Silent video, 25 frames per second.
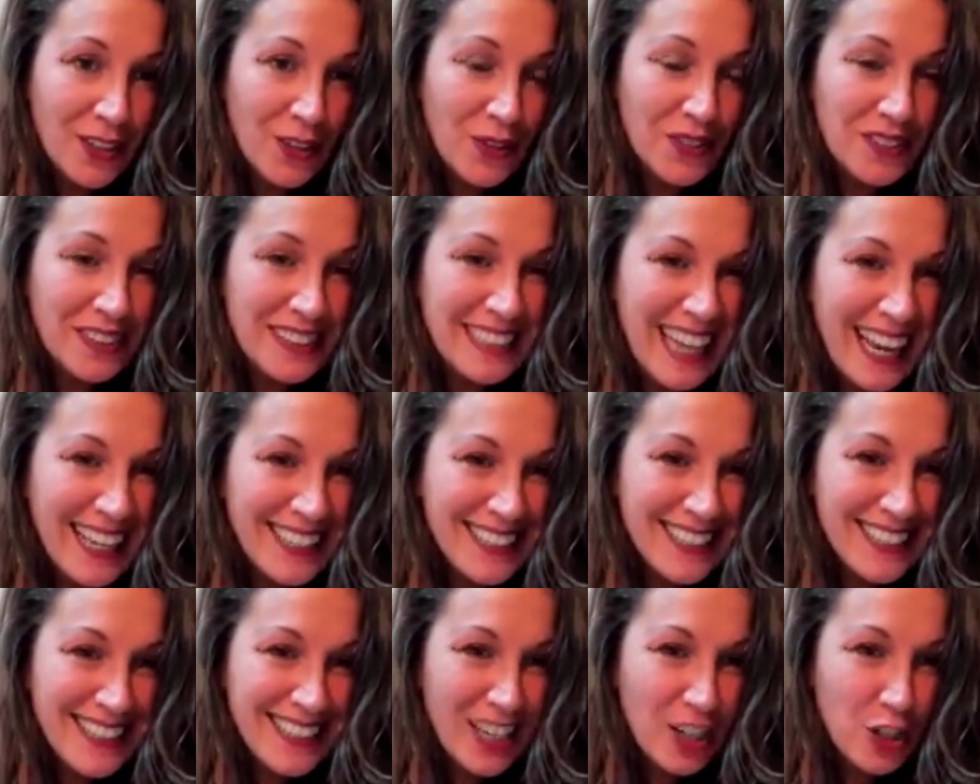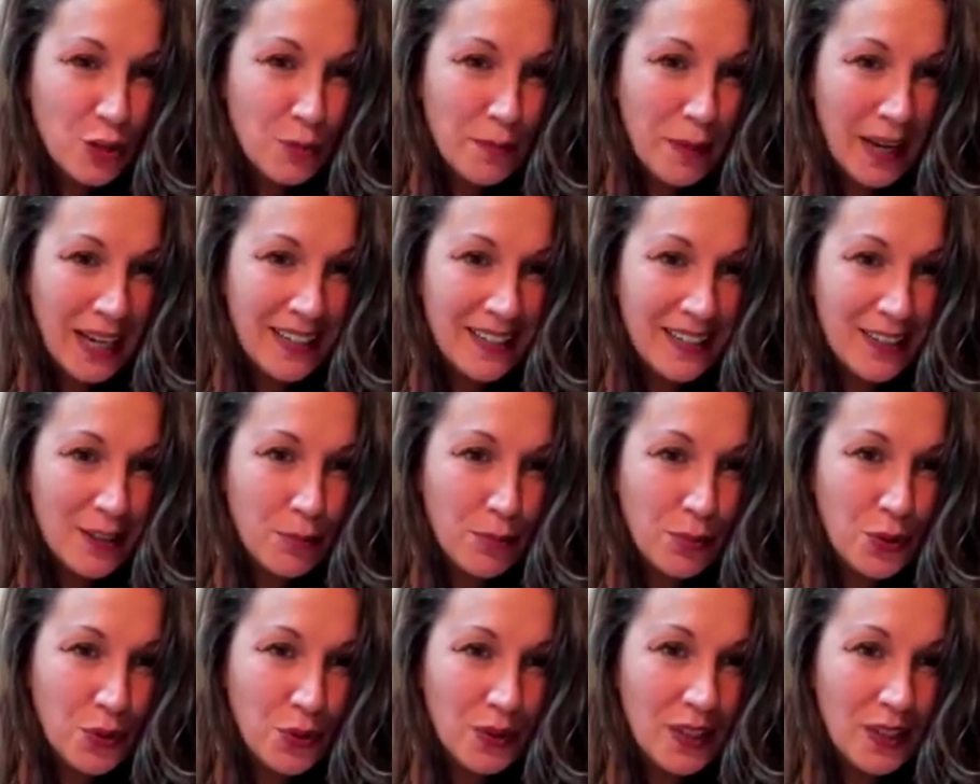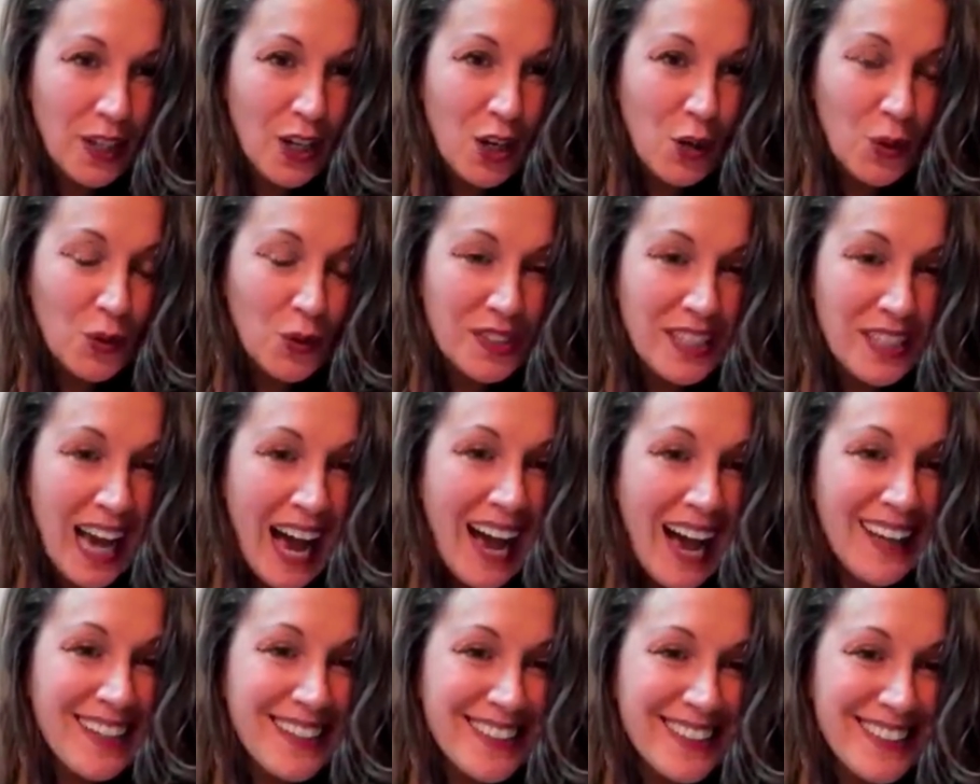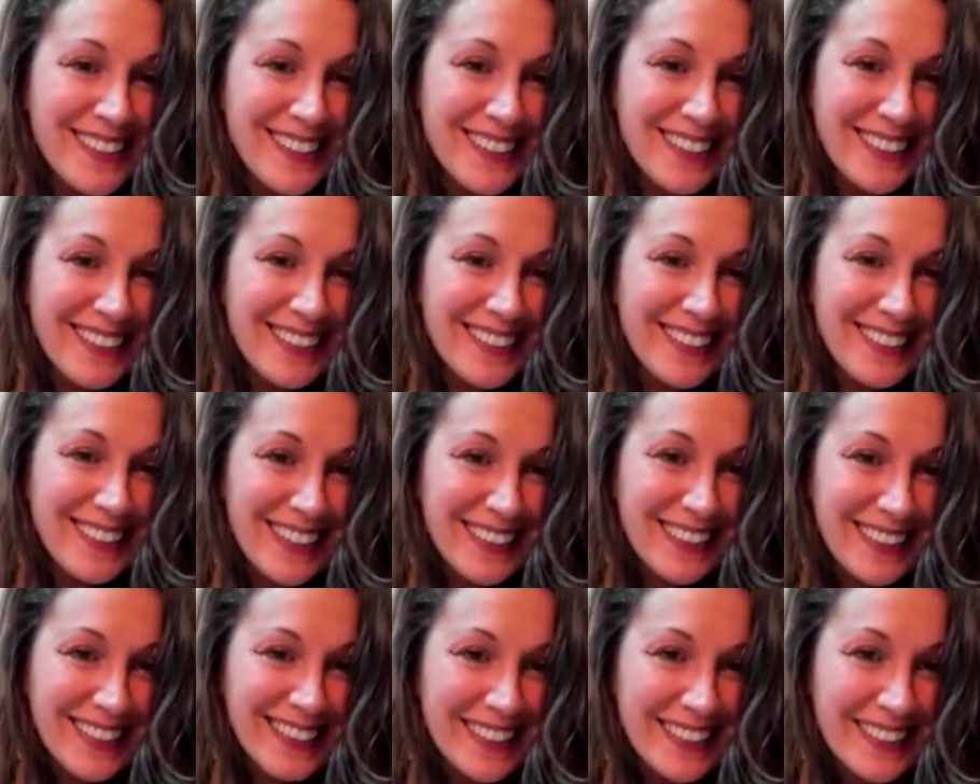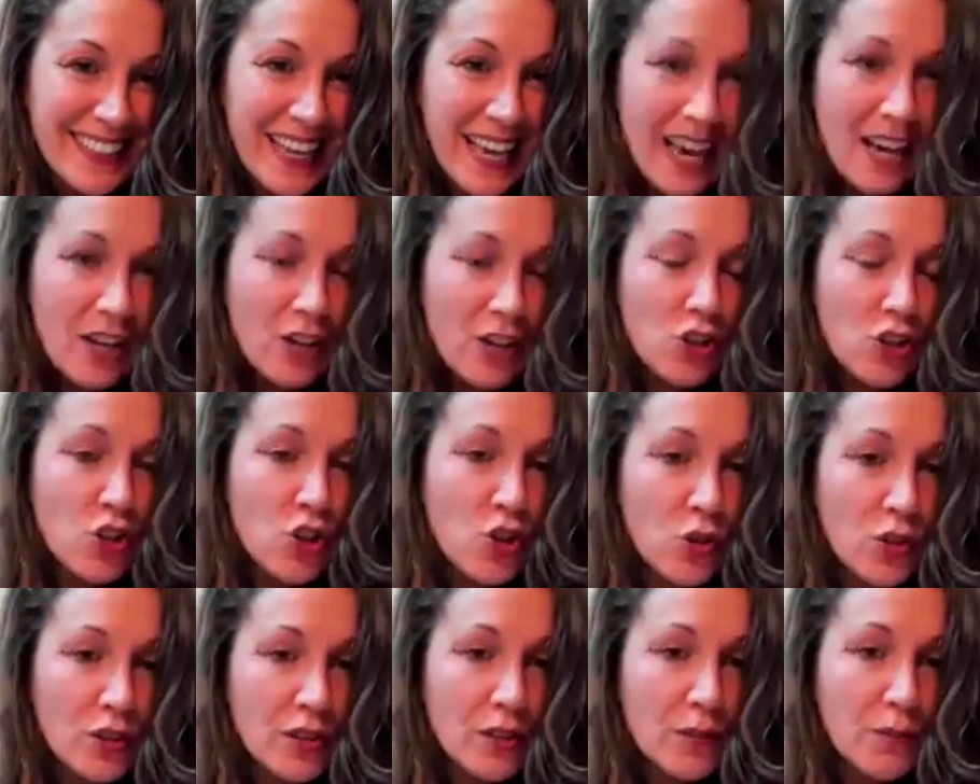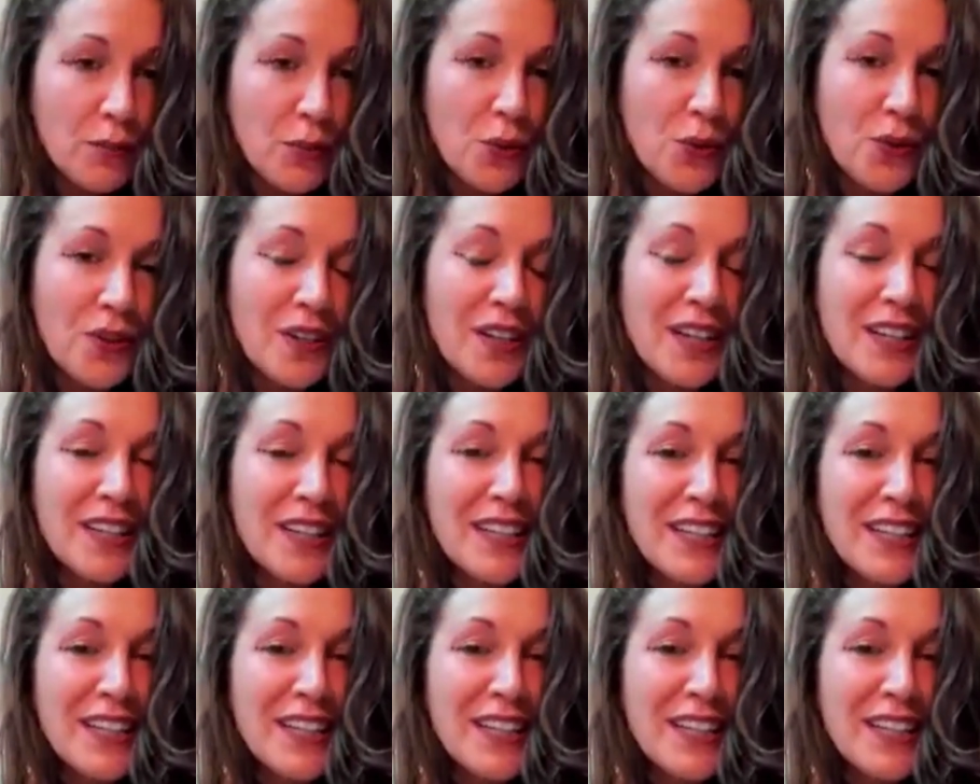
Und das ist der spannende Punkt. Und da ist, das ist der Schlüsselpunkt,